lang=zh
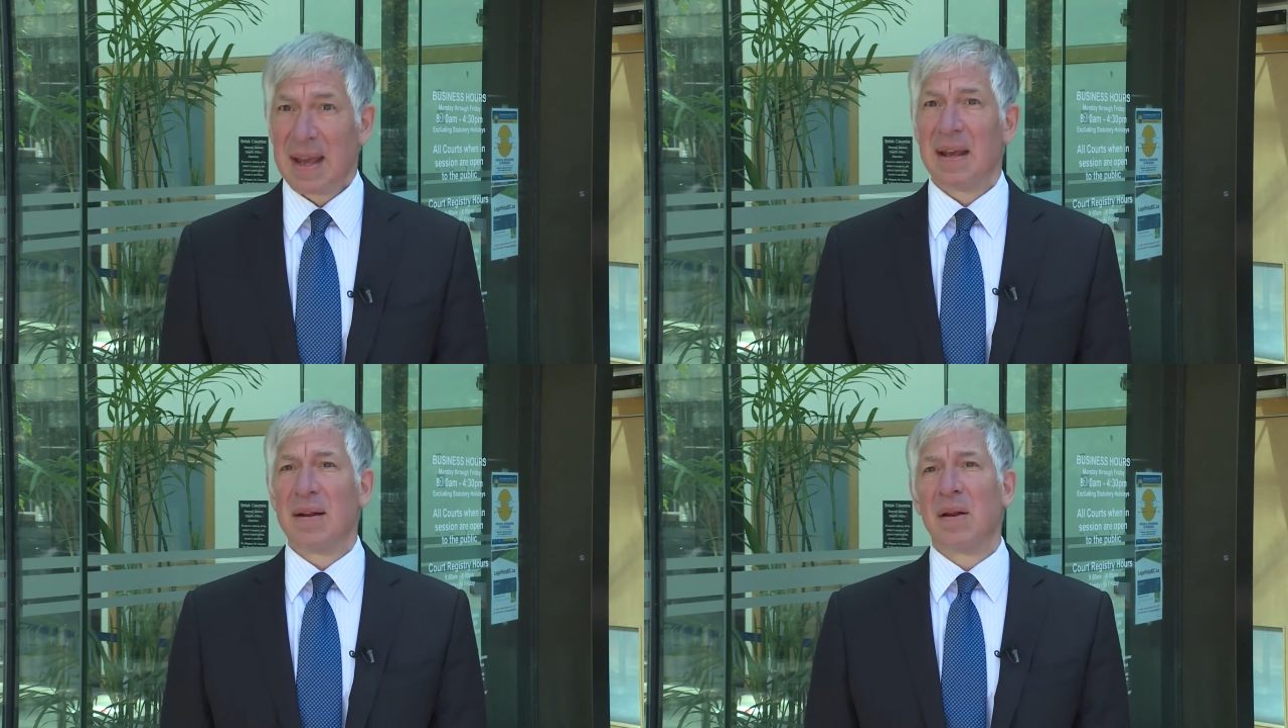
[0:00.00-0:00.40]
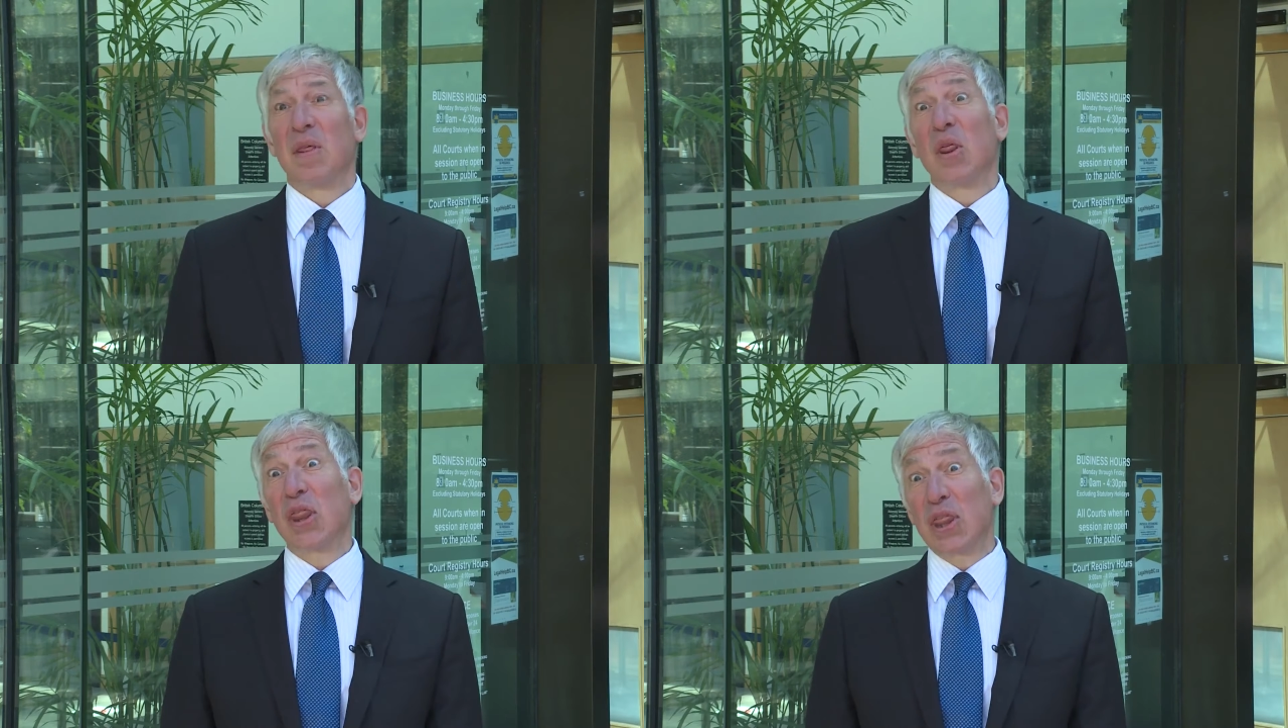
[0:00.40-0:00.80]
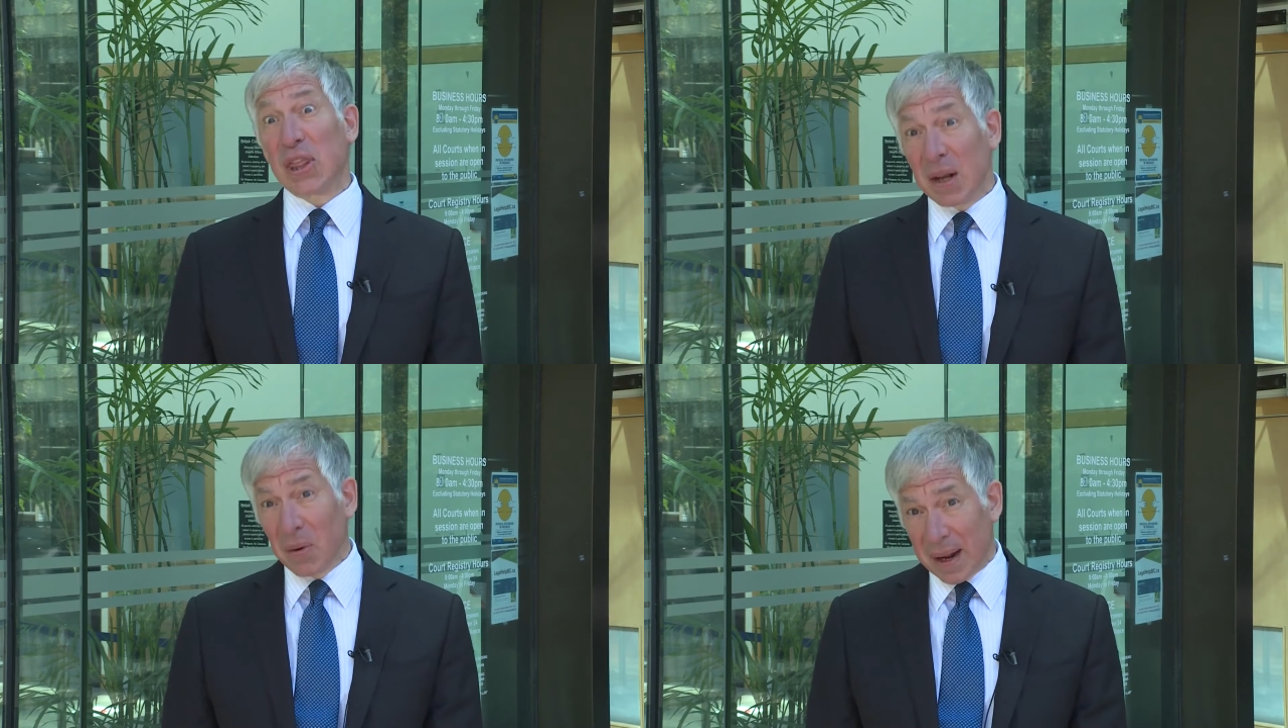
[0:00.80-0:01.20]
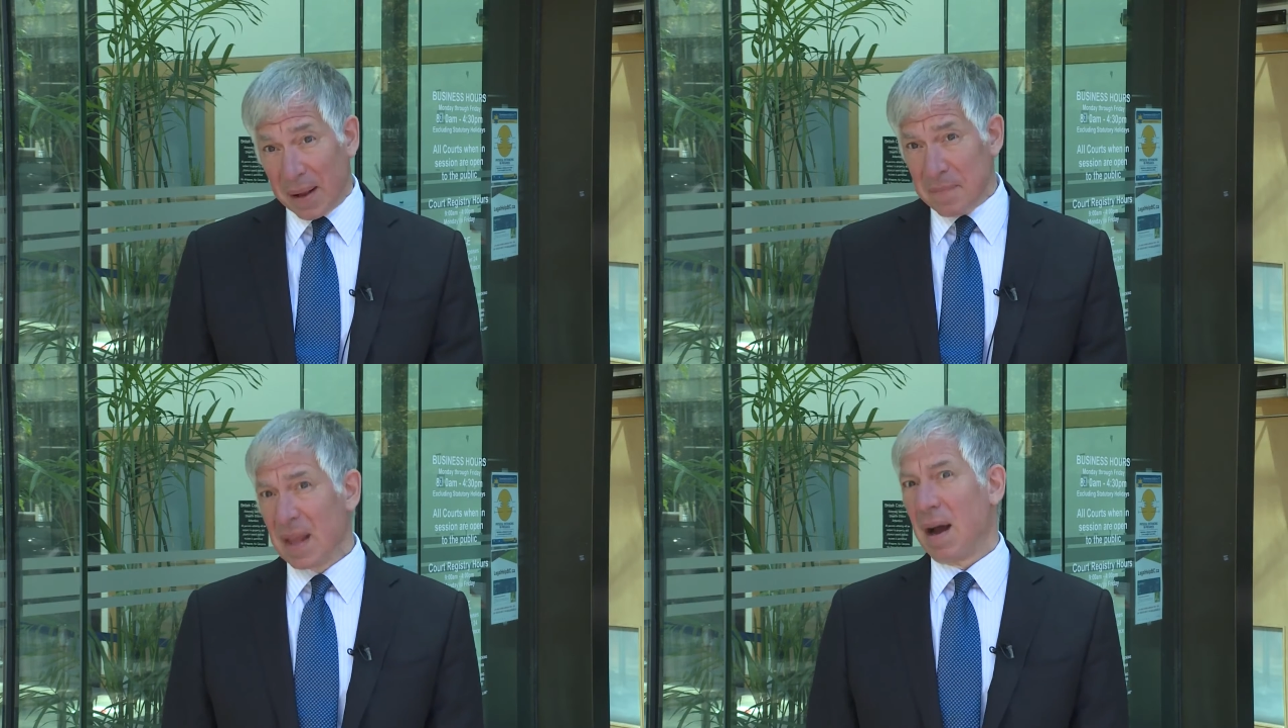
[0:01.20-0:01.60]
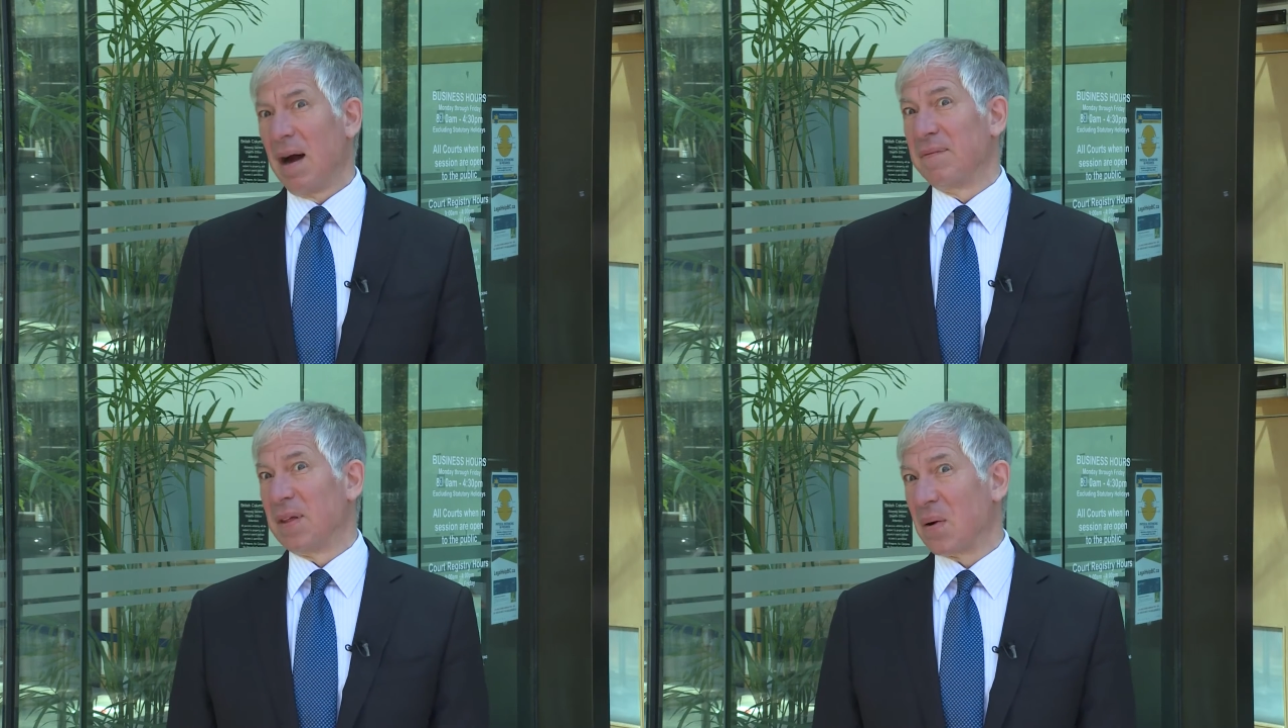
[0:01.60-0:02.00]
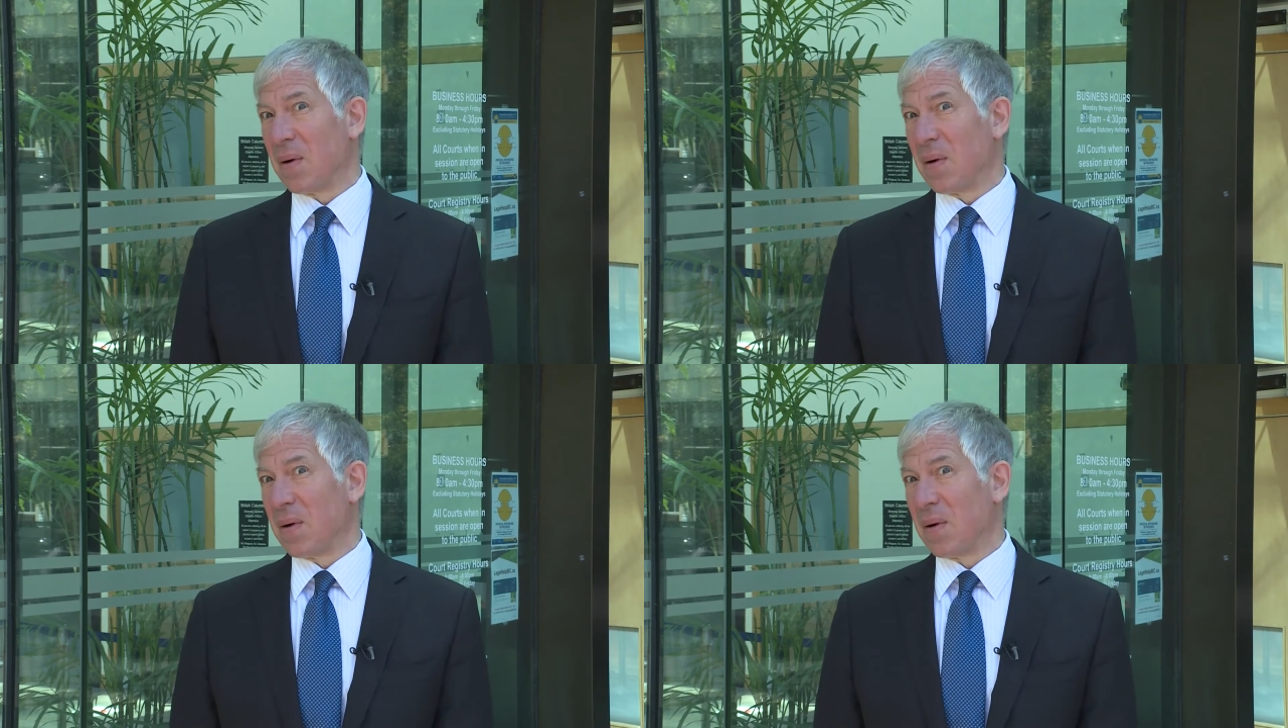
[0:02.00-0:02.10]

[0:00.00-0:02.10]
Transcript: in the theory of the